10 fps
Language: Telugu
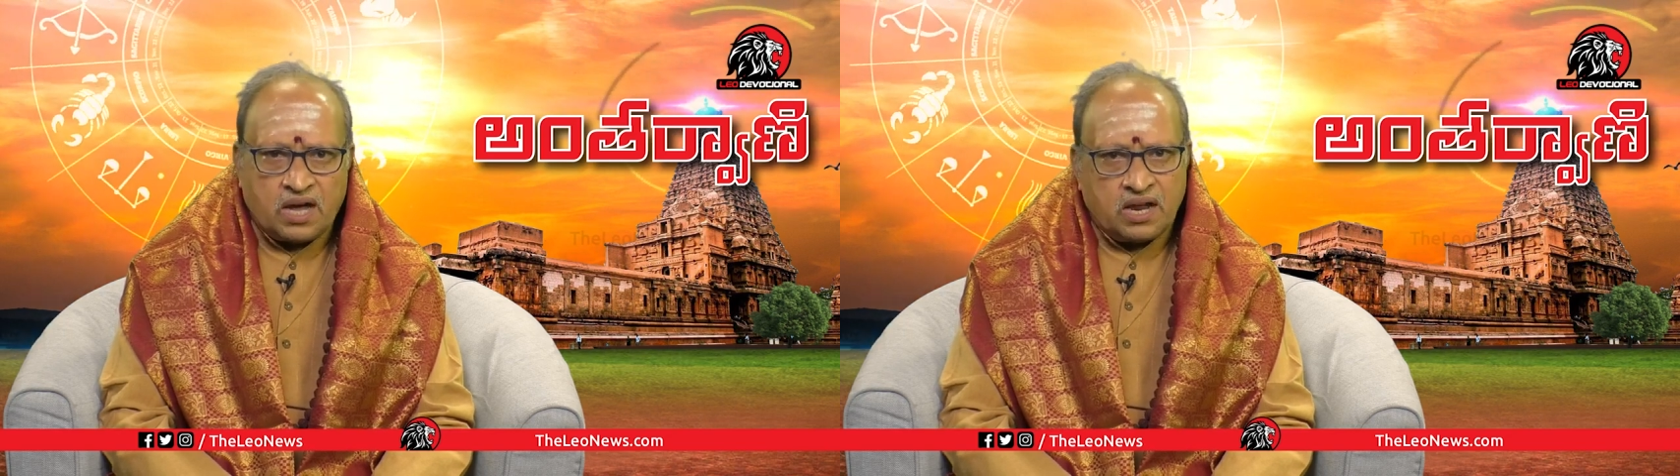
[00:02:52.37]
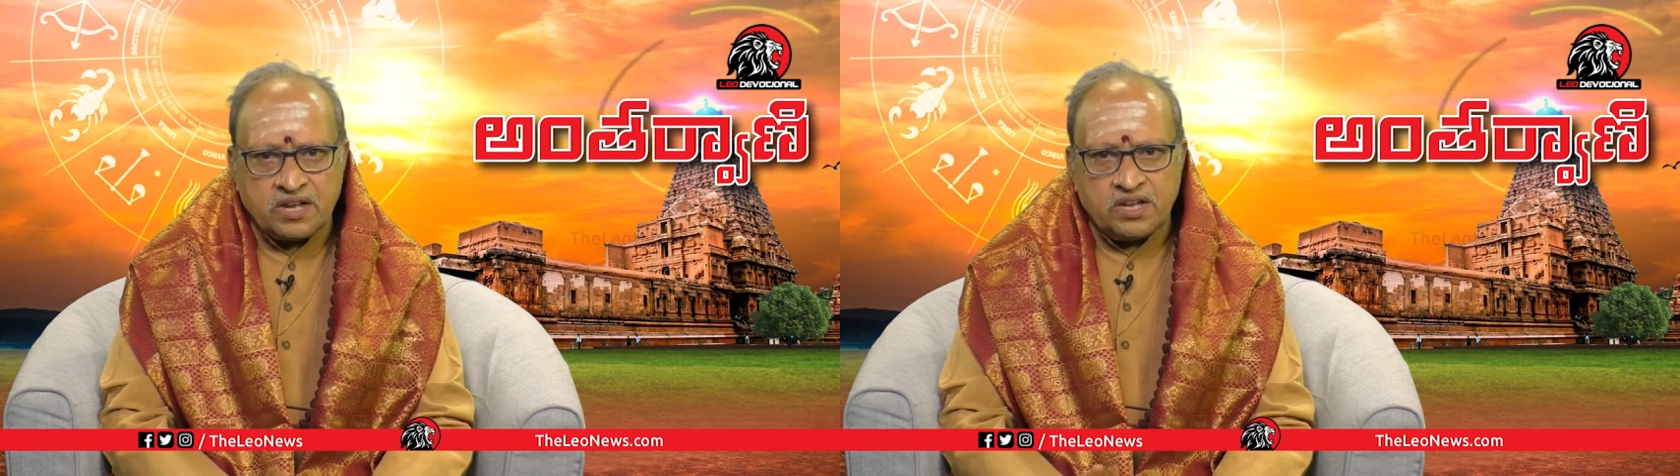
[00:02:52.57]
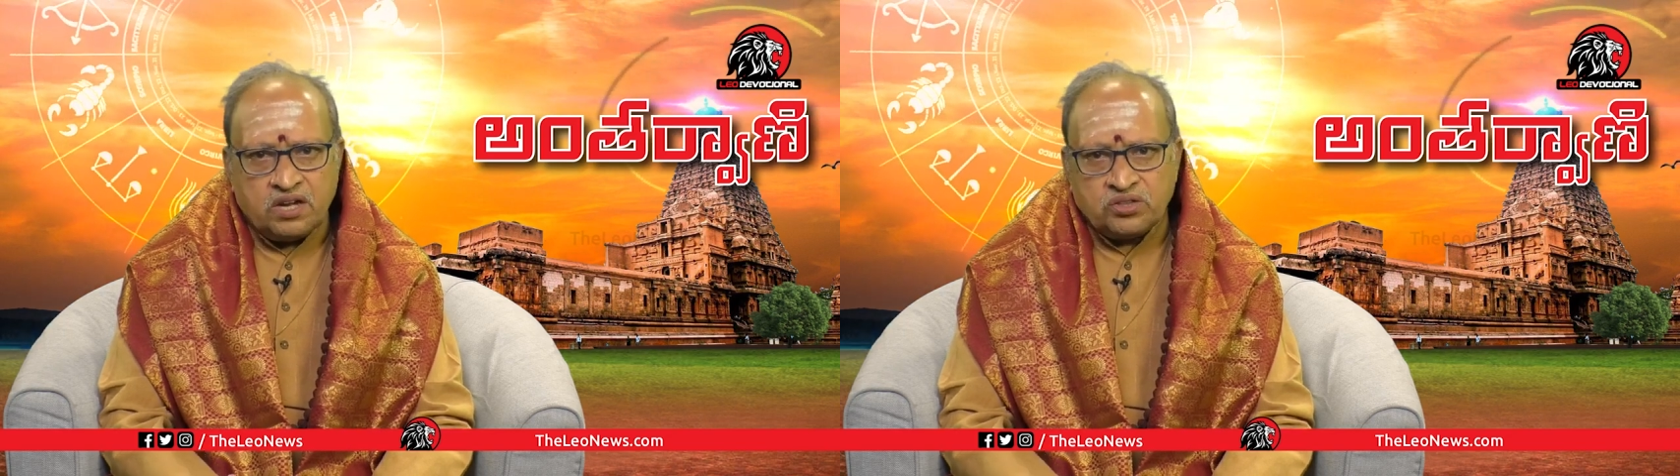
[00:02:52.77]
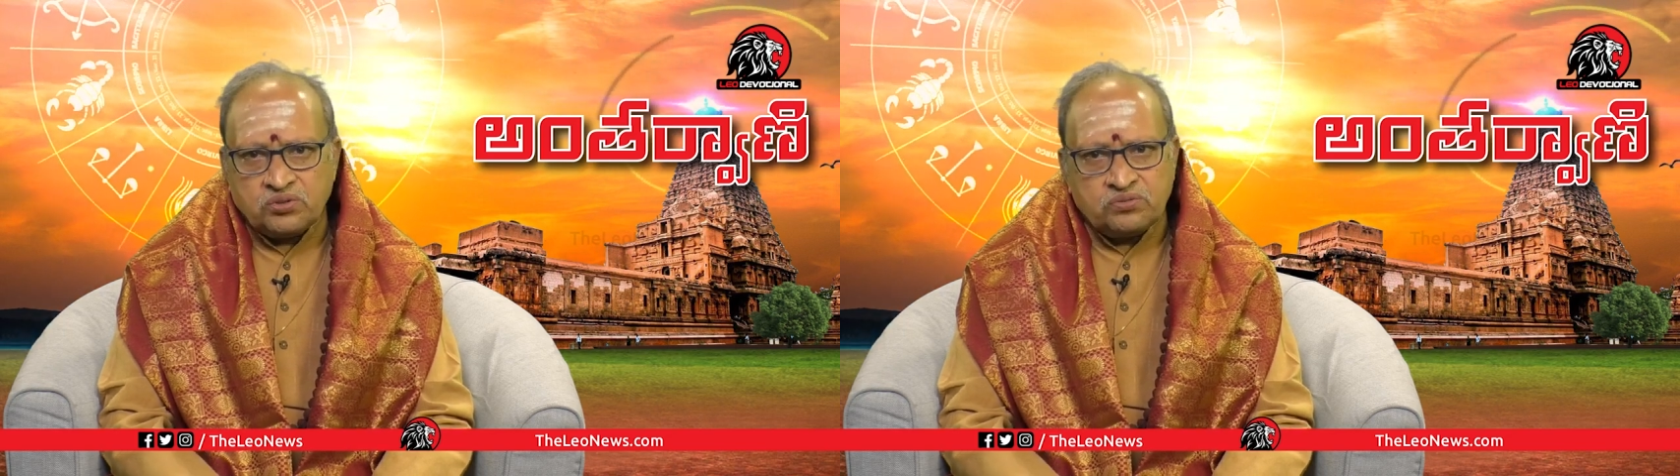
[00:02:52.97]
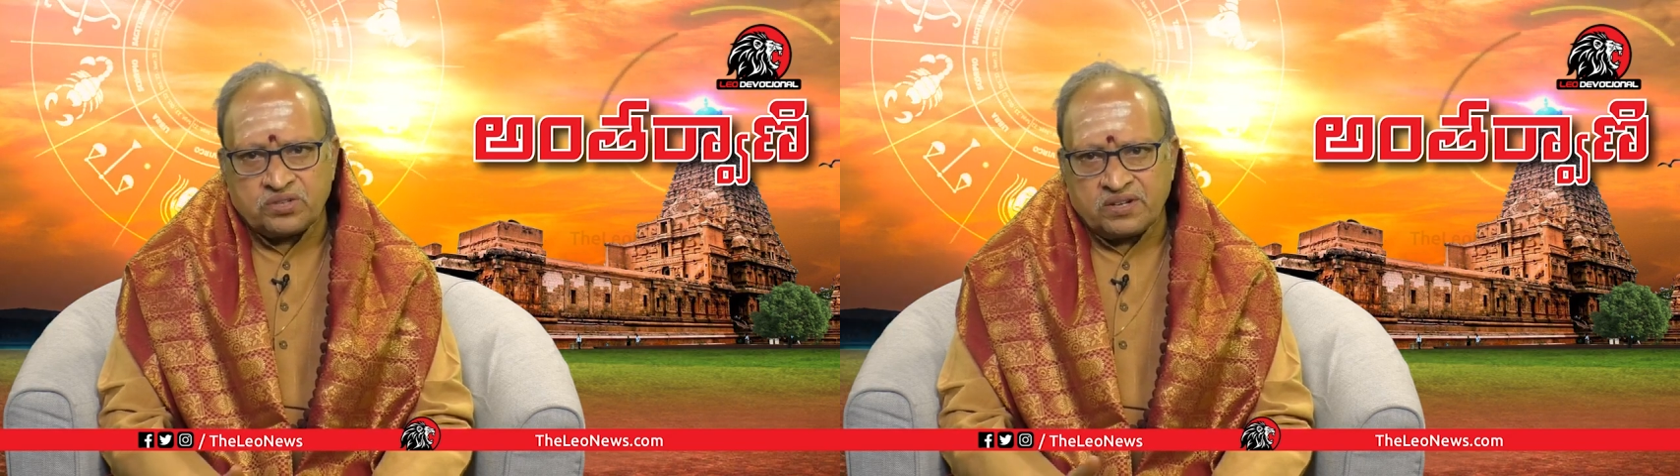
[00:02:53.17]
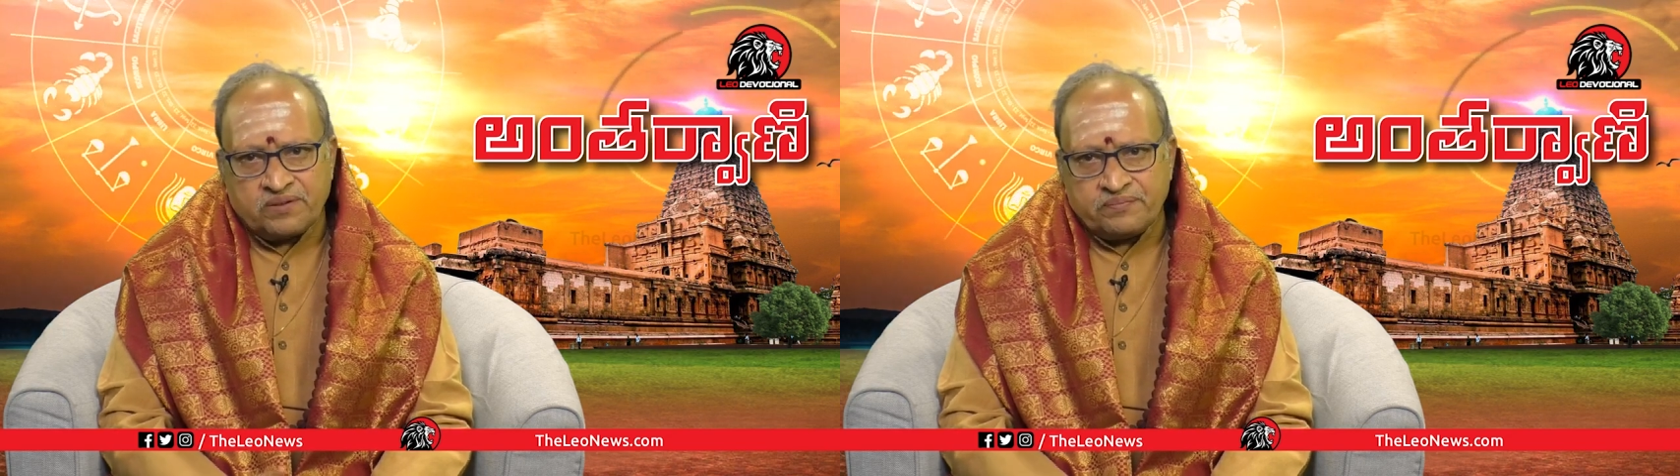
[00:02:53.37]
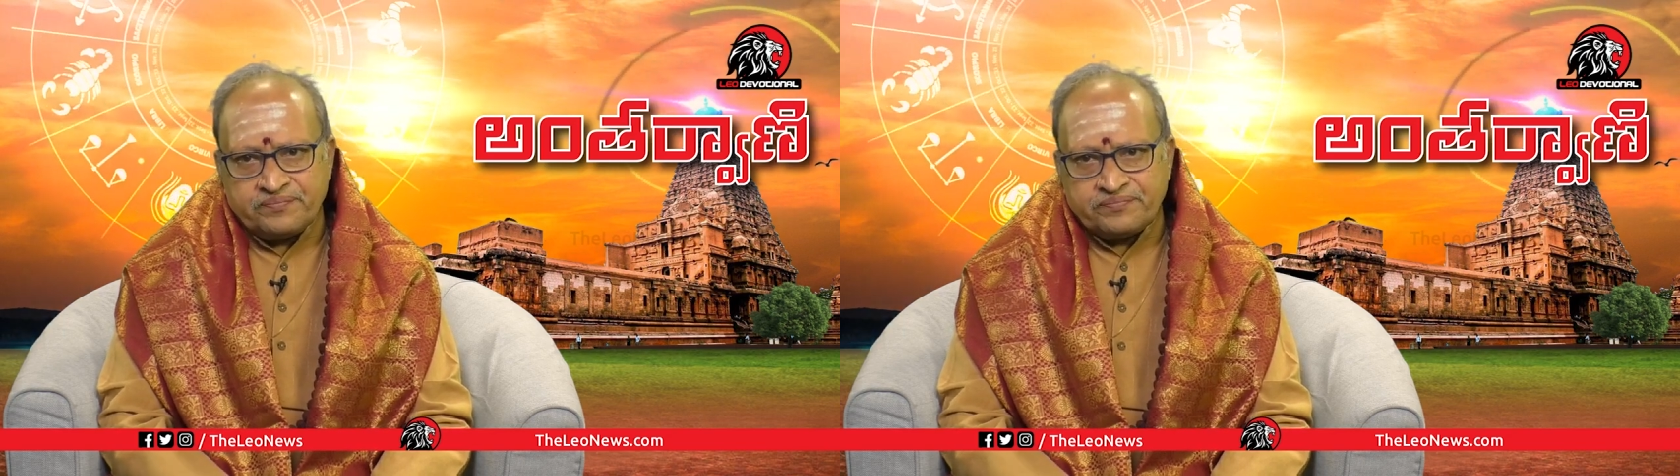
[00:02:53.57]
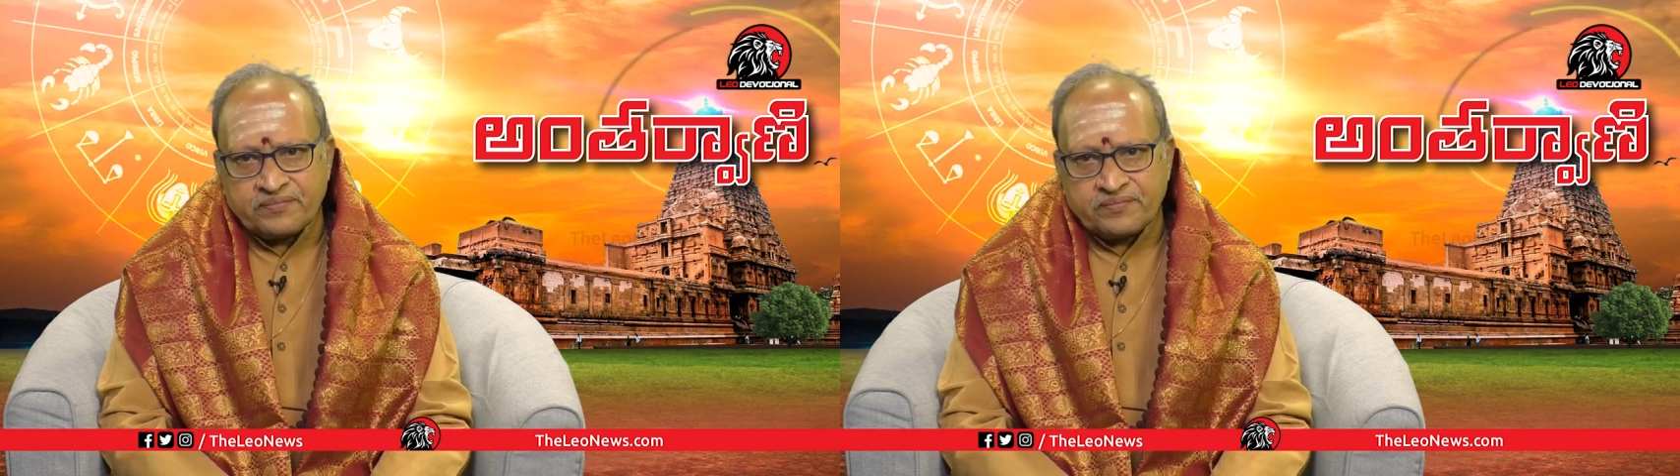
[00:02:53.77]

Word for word: అలాగే అందుకుంటున్నాం